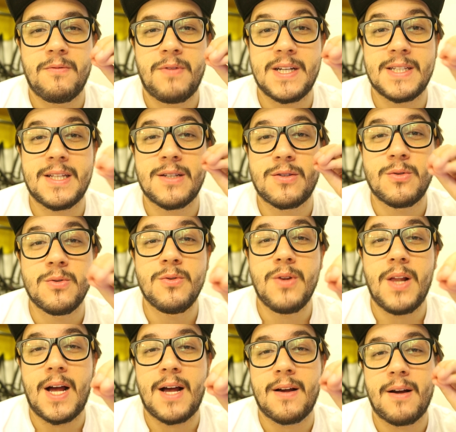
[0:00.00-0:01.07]
vai estar tá tudo
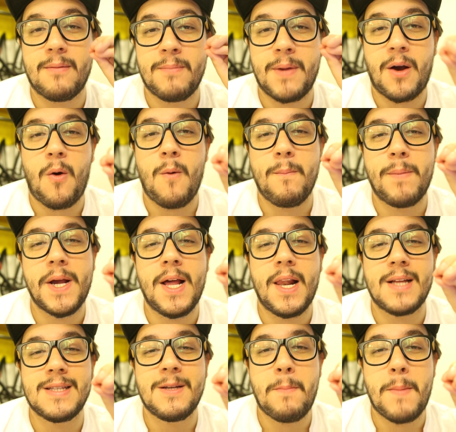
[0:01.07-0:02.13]
lá. Me acompanha
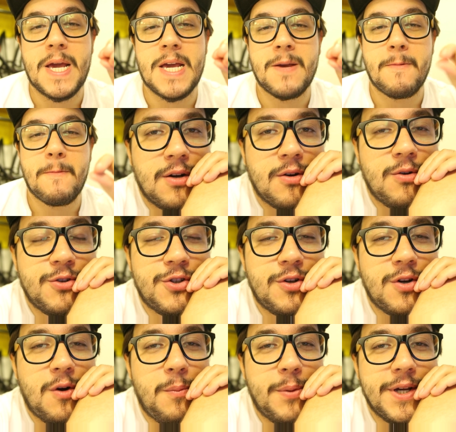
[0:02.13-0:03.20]
lá também.
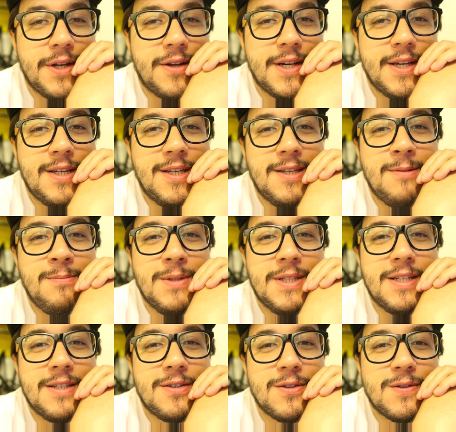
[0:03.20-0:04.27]
Continua acompanhando aí, me
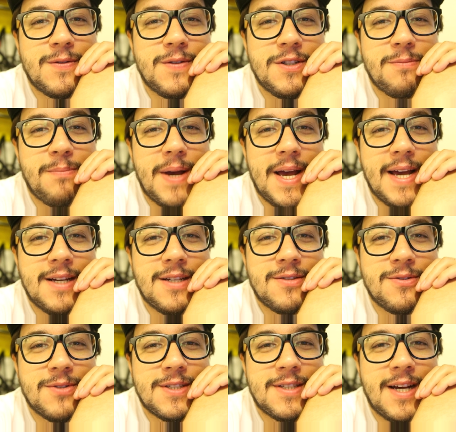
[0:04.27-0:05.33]
dê seus
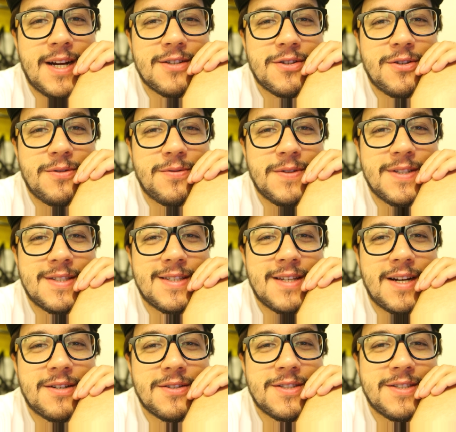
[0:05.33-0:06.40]
feedbacks, o que você acha que eu fiz
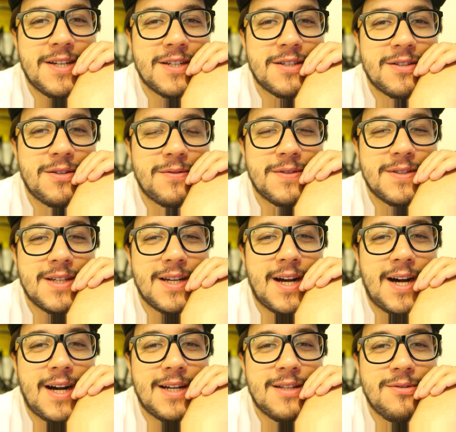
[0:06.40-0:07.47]
certo, o que você acha que eu fiz
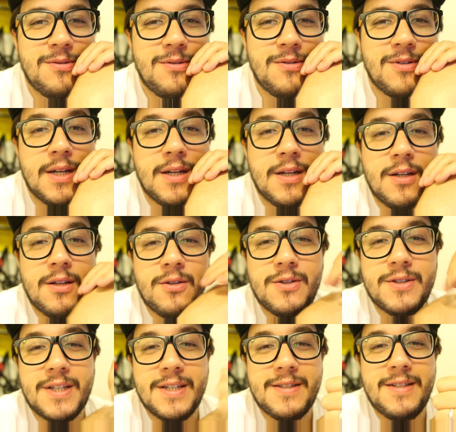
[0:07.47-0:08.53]
errado. Não
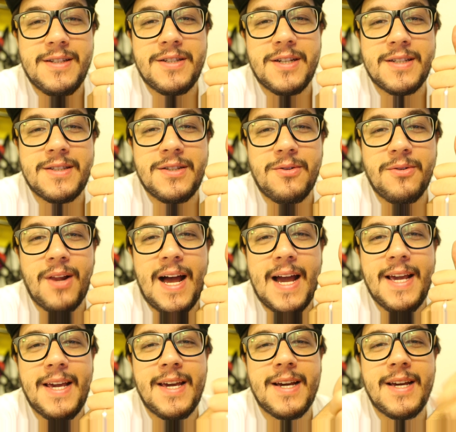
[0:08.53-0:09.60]
esqueça de deixar seu
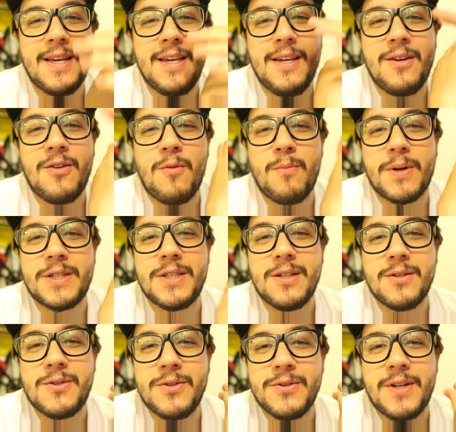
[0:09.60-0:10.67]
like aí,
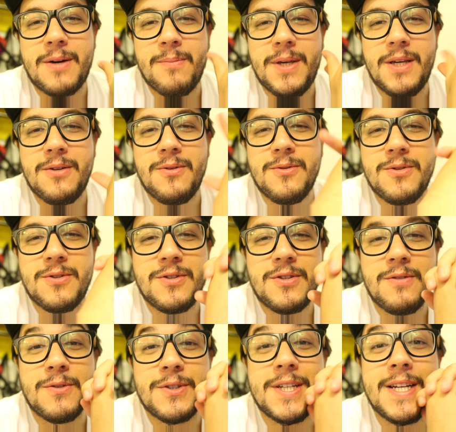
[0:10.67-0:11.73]
compartilha com seus amigos.
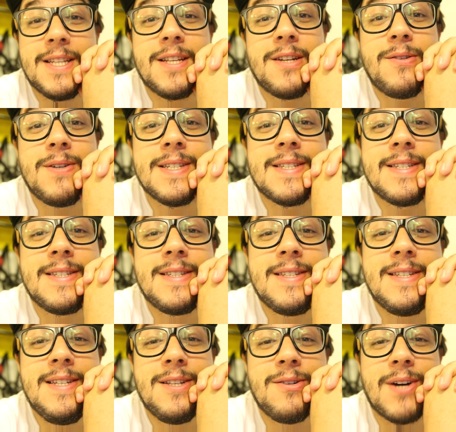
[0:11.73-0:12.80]
Se você ainda não
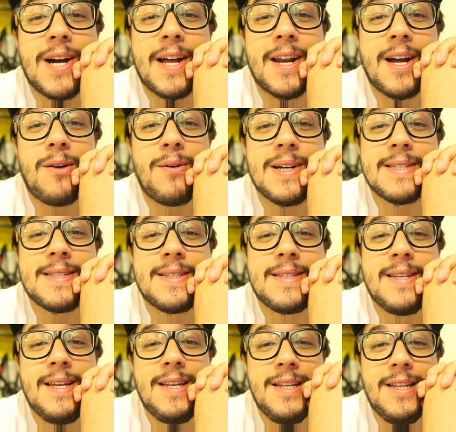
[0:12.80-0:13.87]
assina o canal,
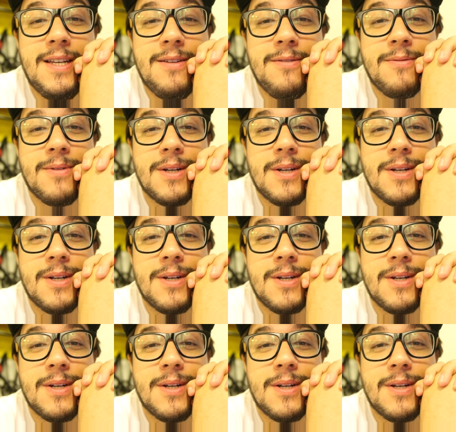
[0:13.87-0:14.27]
assine.